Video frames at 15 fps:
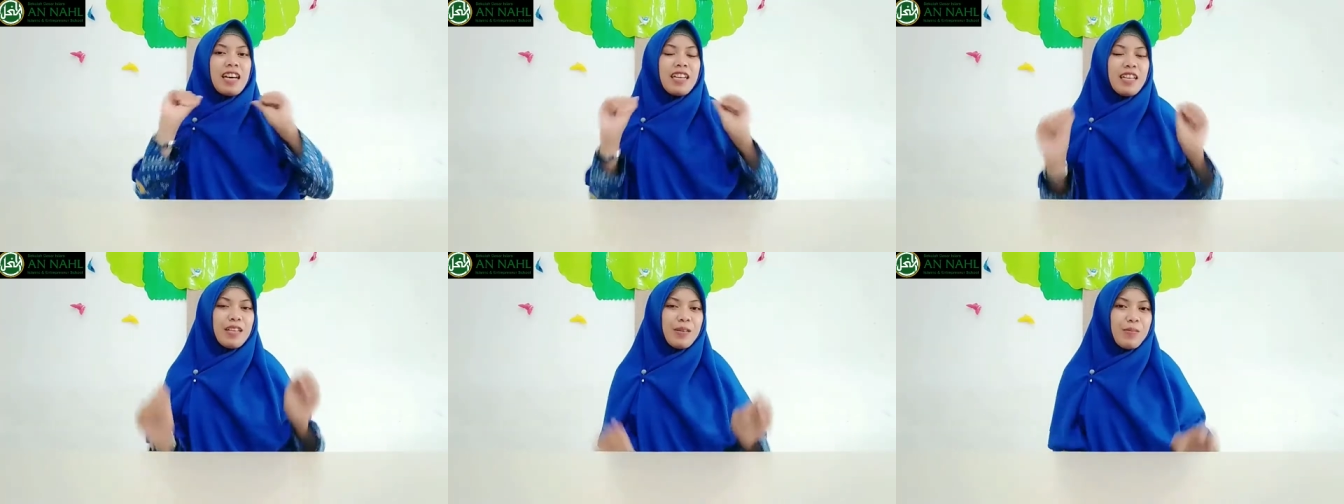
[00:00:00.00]

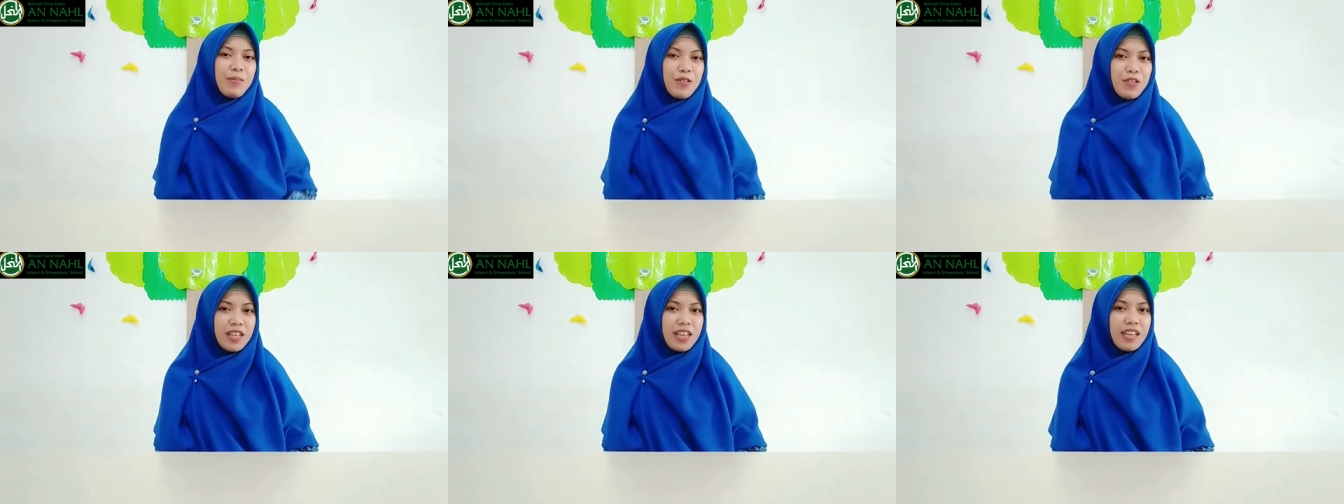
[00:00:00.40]

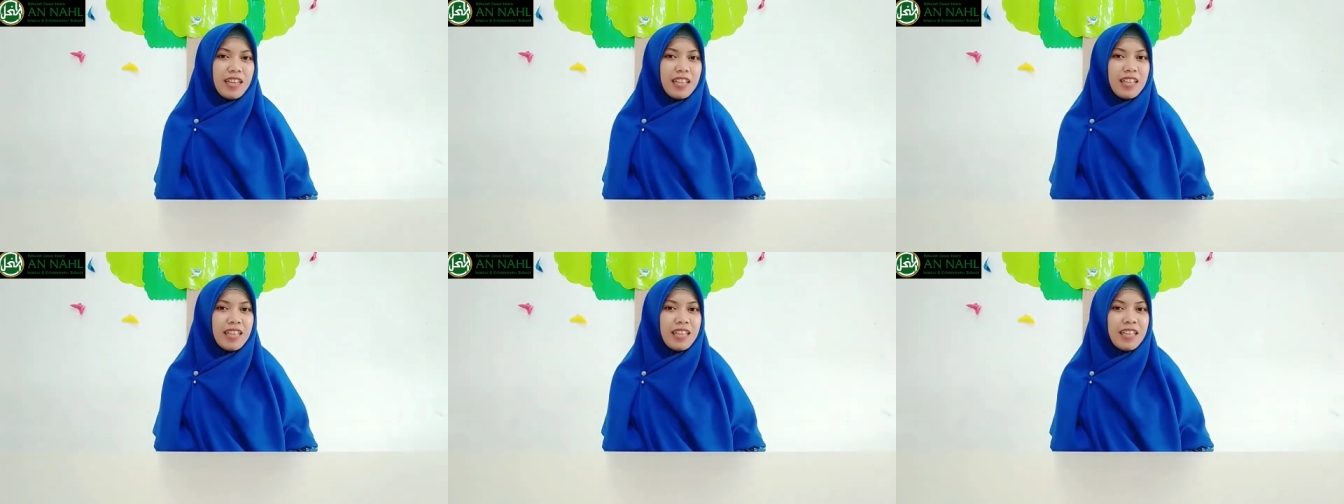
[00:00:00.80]

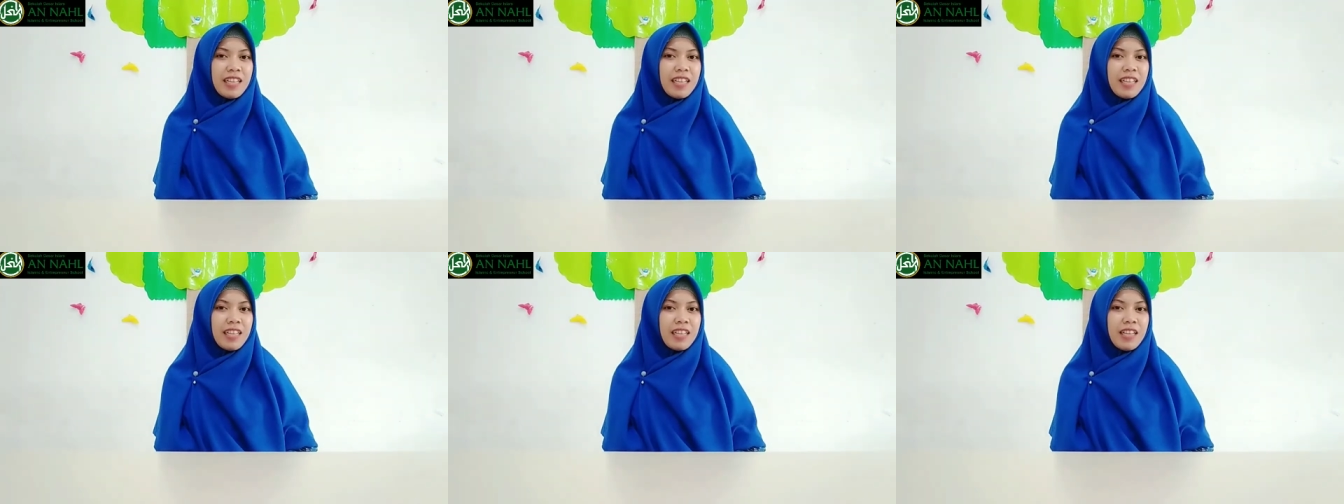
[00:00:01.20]

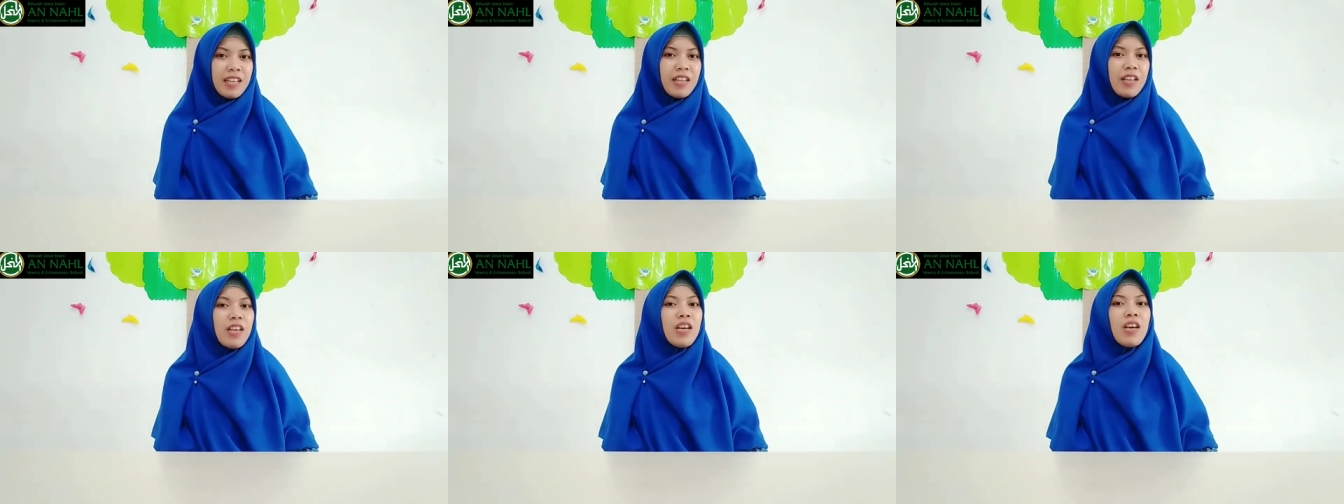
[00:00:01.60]
Alhamdulillah